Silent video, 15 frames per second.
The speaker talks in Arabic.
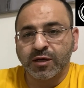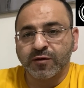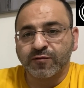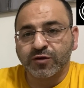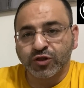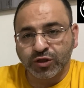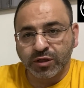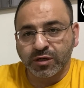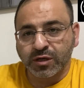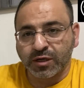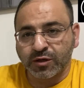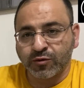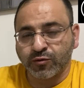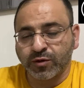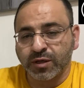في الشهر
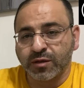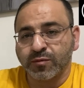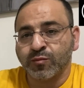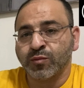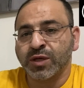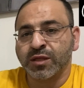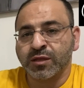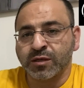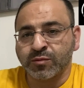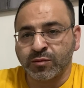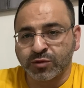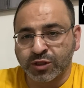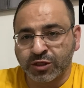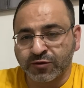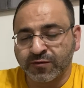الأول بعض
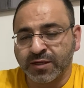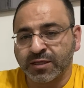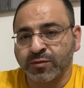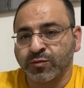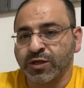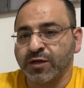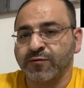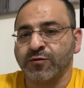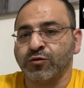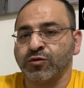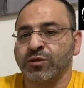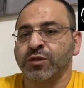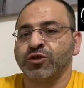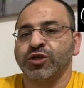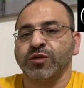المستشفيات بتعرف أنه
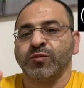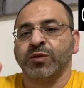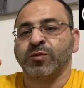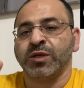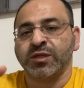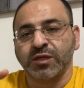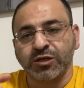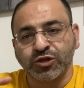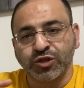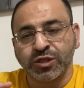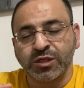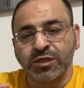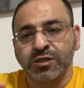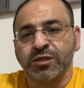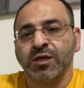أنت جاي من بلدك
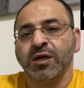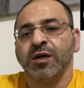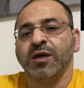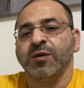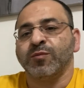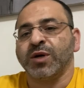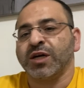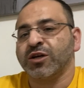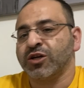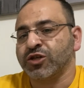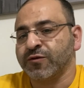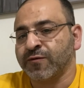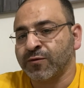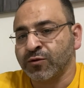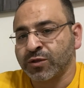جديد معكاش
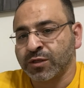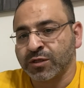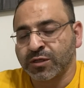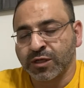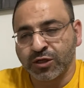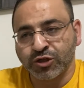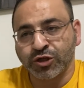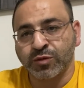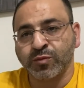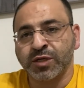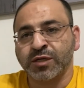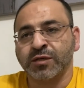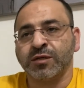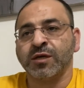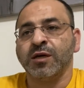فلوس تستأجر
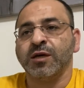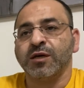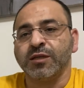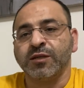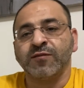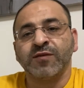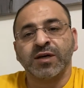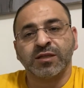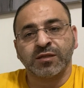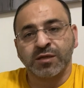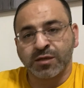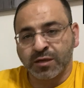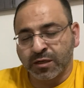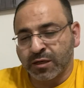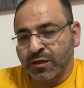بيت دفعت
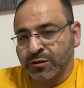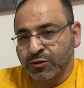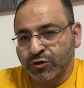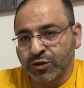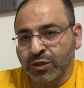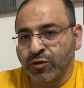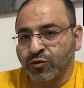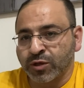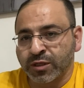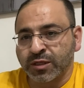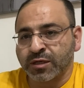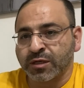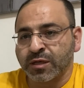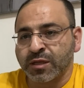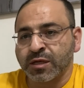تذاكر لزوجتك وأولادك
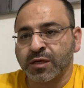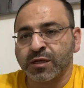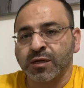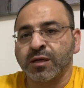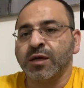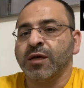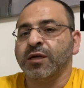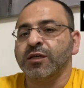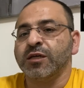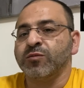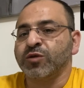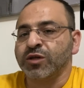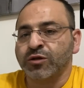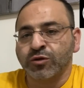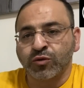كثير
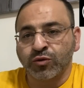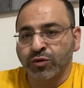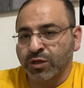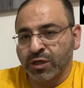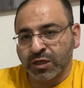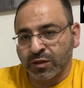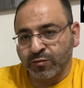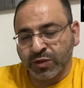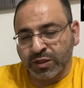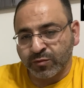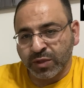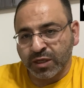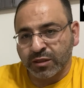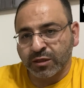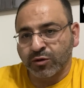يمكن تكون طالع من
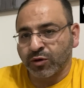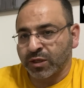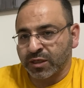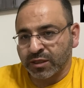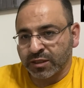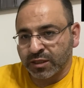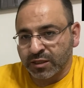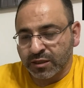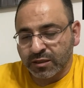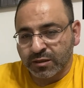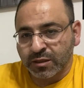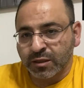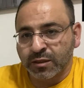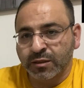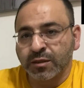بلدك وعليك دين
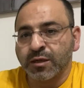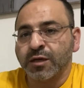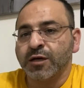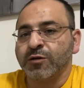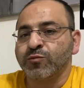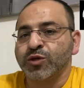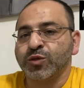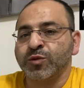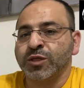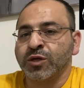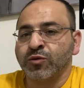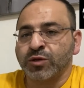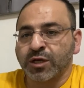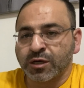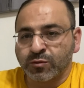أصلا مش
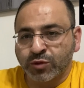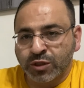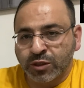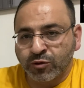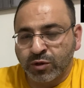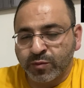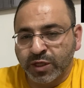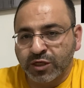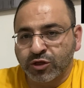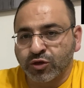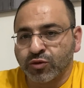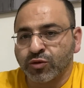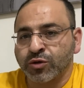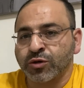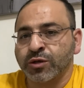متعود على المستوى المعيشي
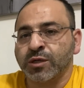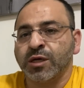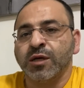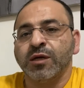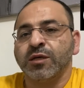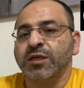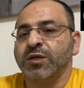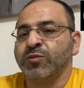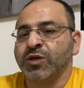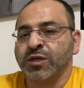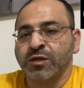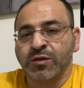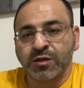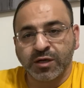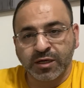هون يمكن
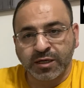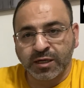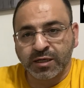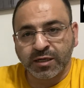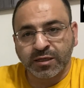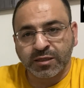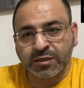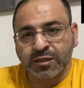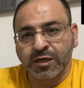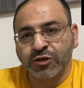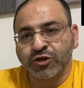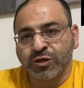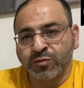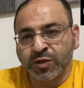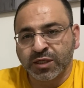ينضحك عليك
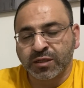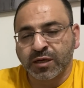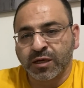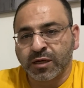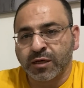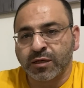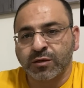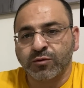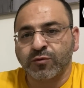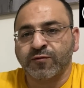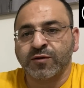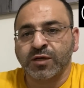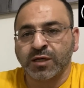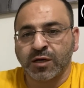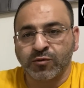تستأجر بيت غالي
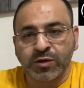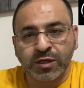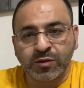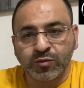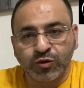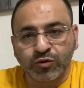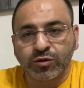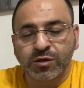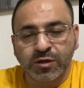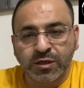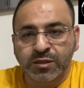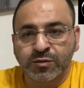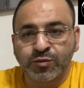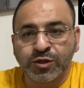وفي حواليه بيوت أرخص